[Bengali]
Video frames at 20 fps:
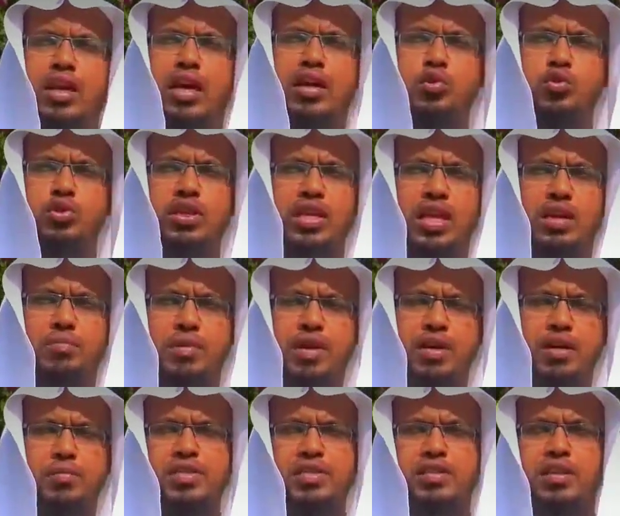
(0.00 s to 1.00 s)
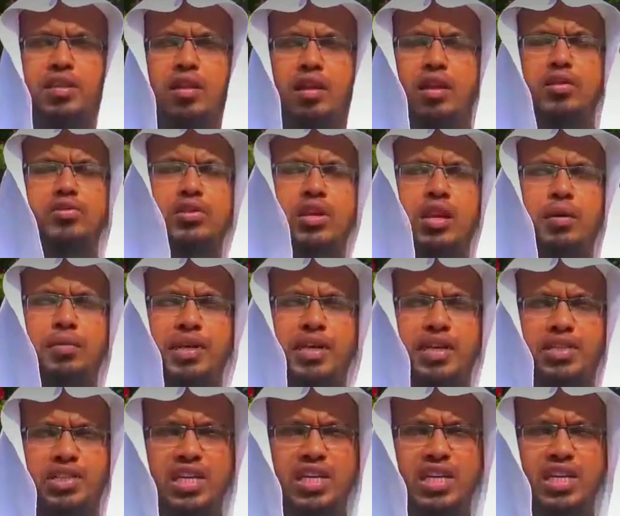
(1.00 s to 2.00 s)
তালানহ তিনি একবার নবী সাল্লা সাল্লামের
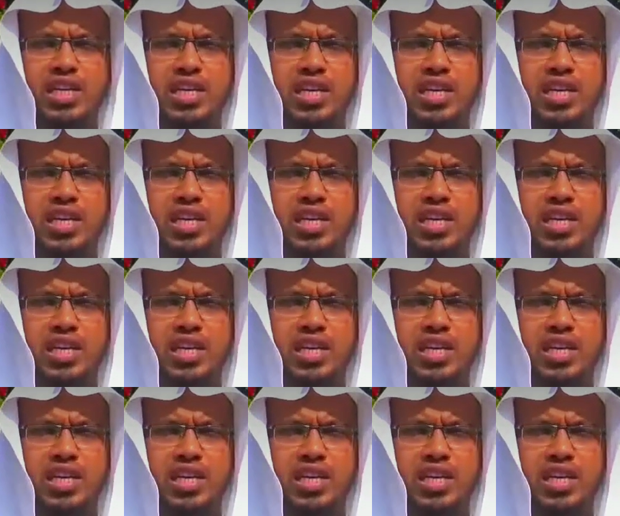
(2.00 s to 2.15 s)
কাছে